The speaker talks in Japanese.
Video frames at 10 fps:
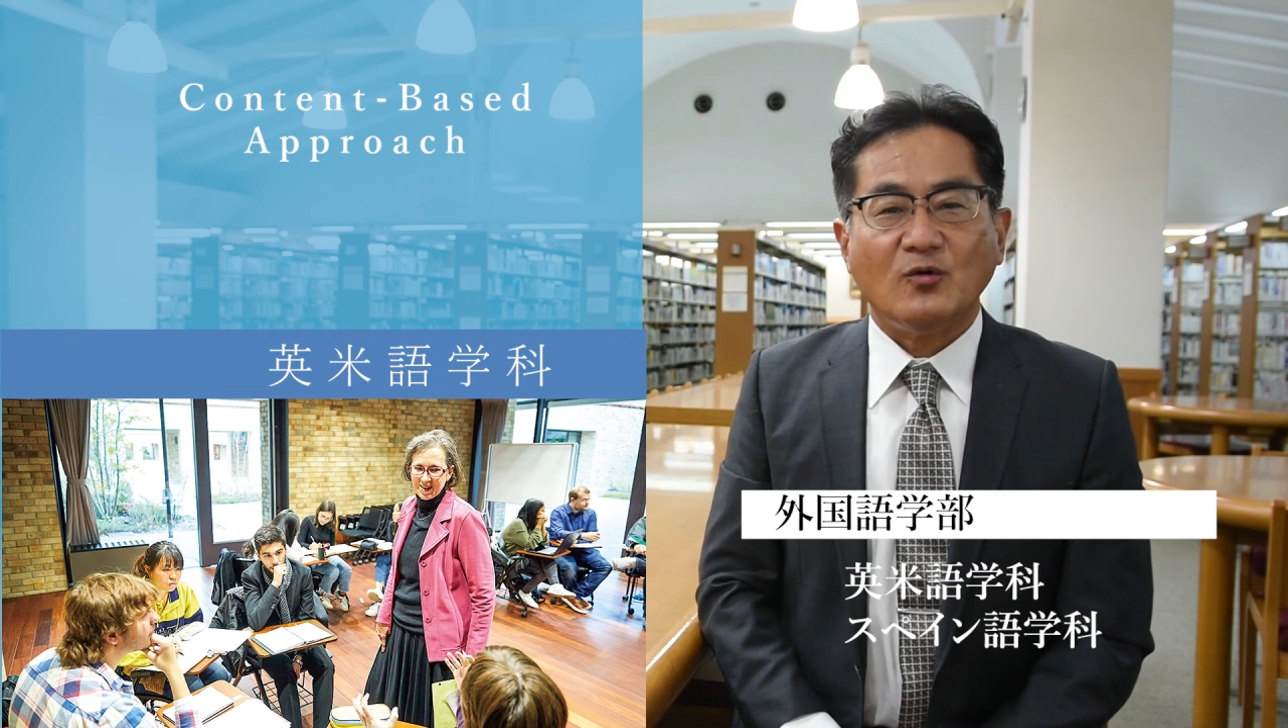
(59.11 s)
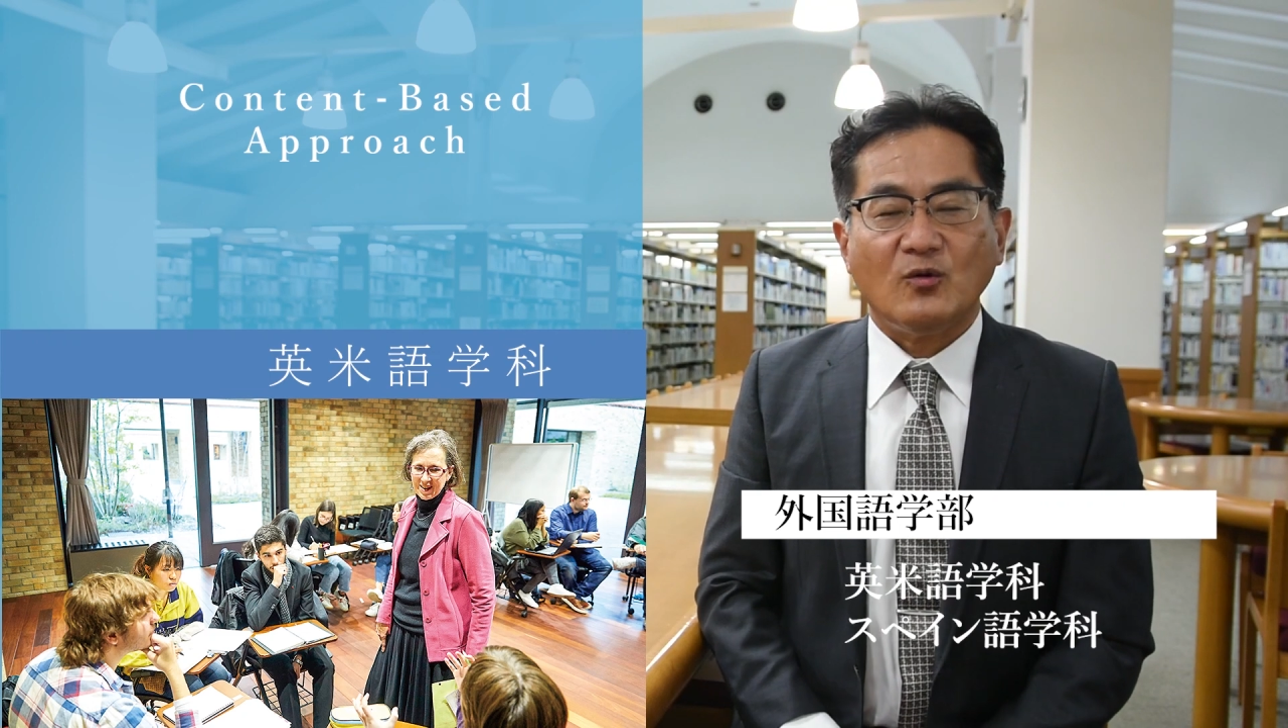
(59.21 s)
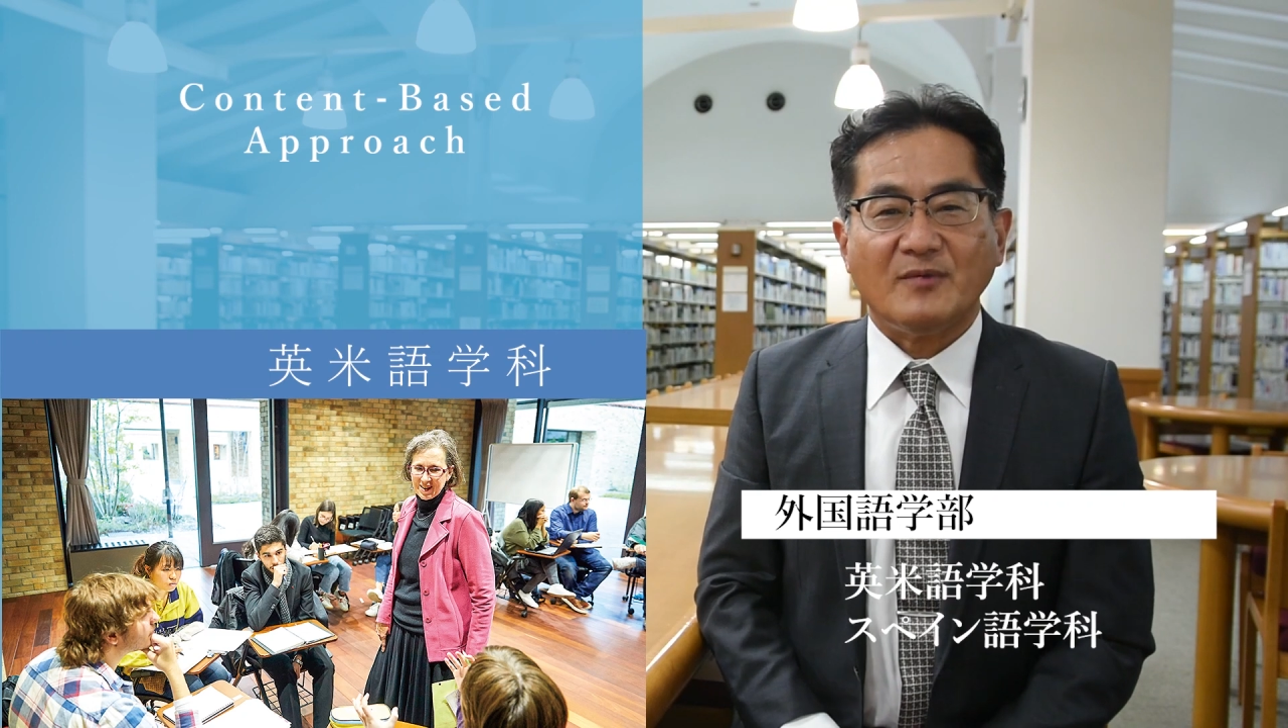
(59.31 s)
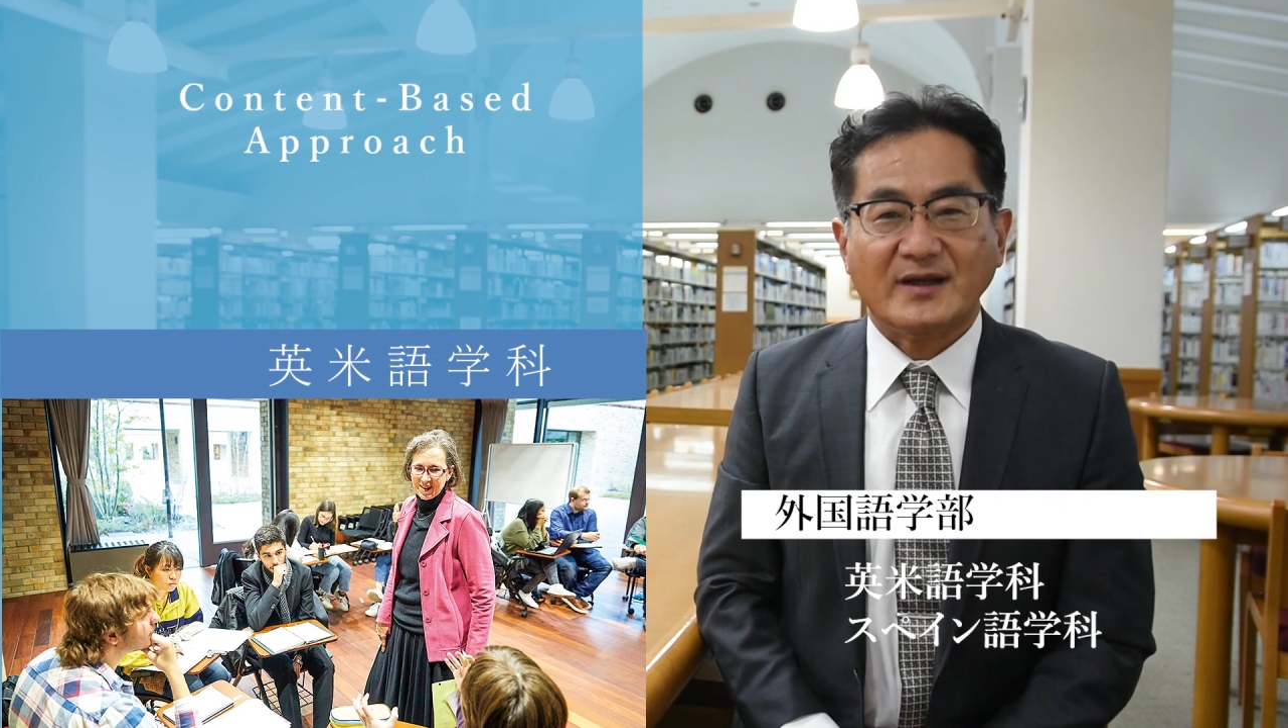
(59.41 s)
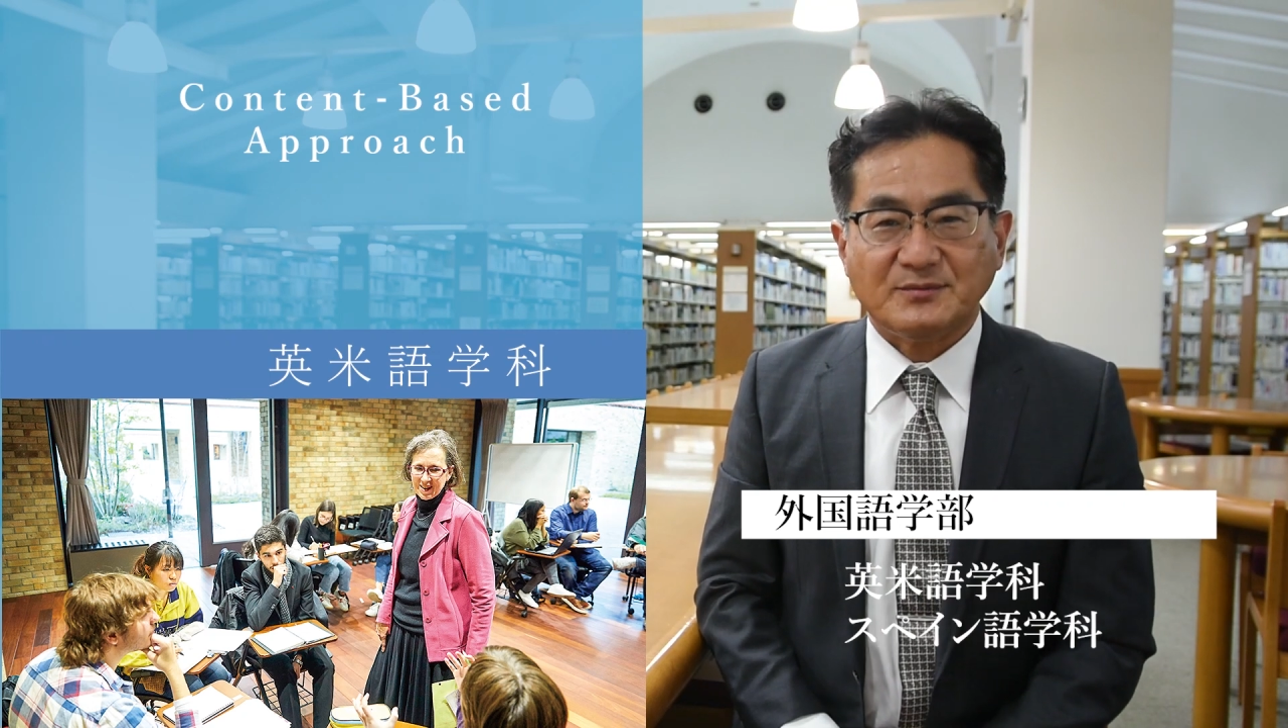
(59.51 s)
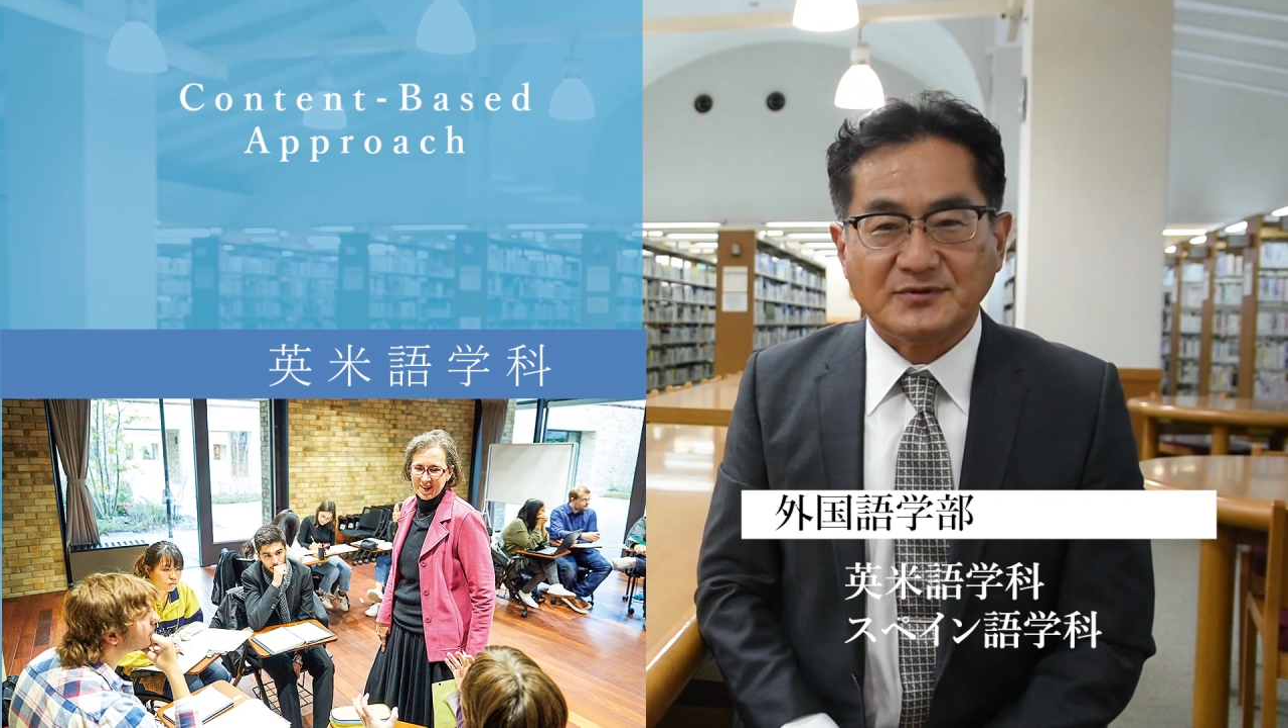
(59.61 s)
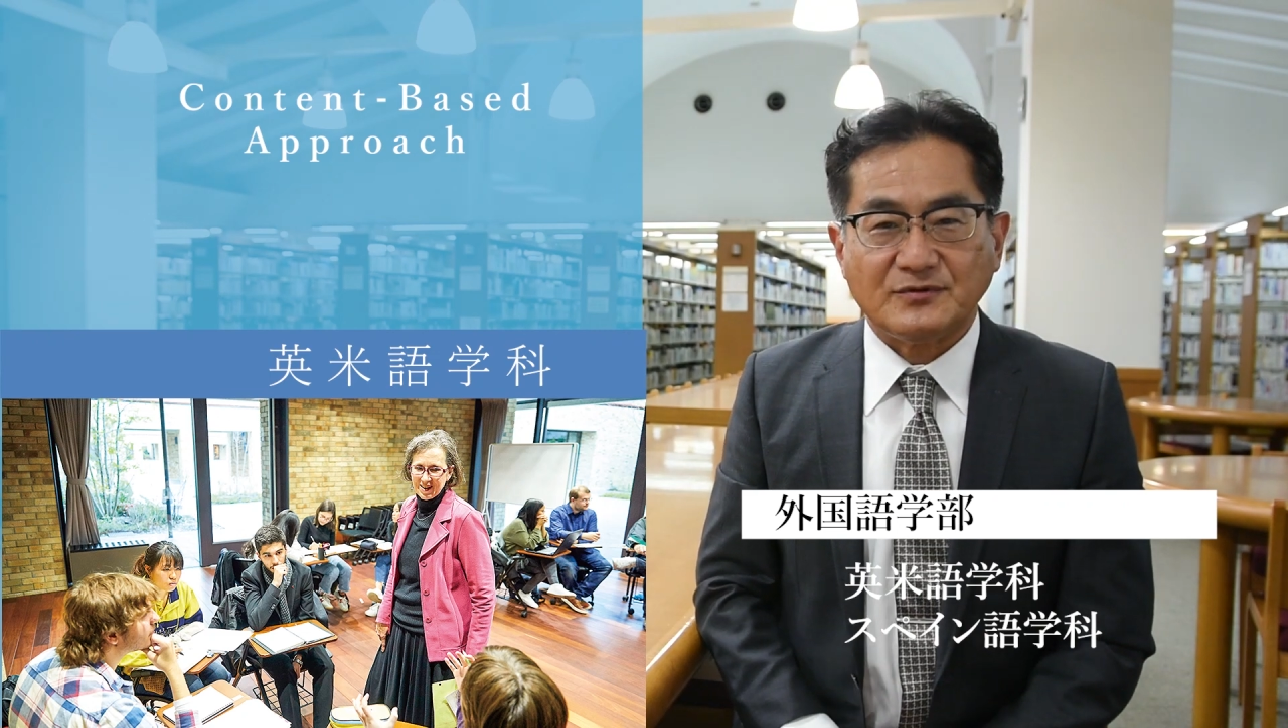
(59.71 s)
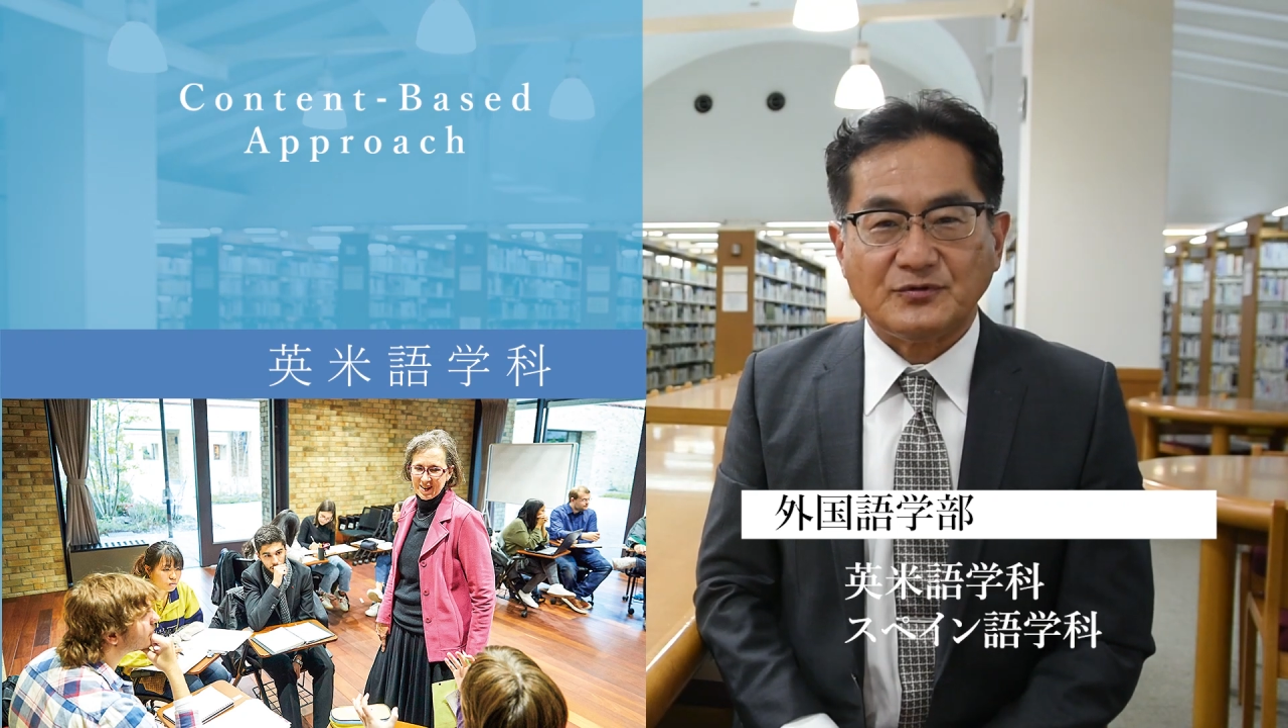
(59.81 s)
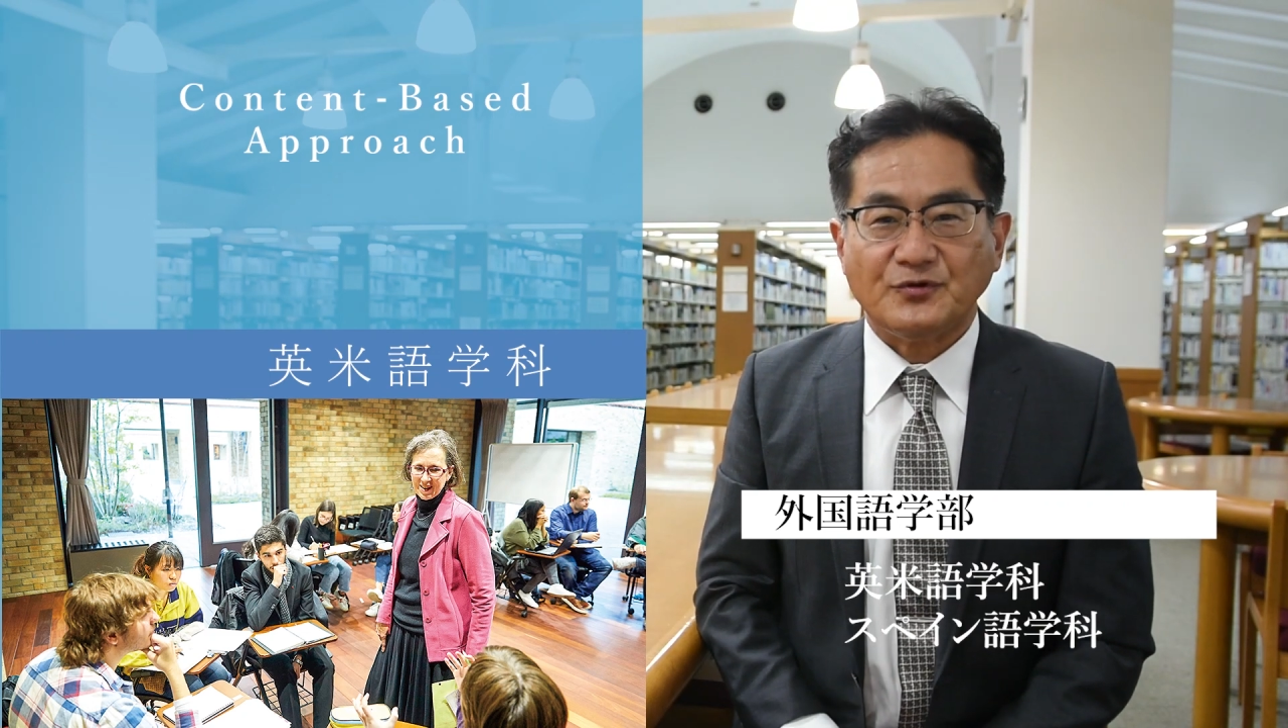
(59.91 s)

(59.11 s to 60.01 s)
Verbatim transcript: 語を学ぶ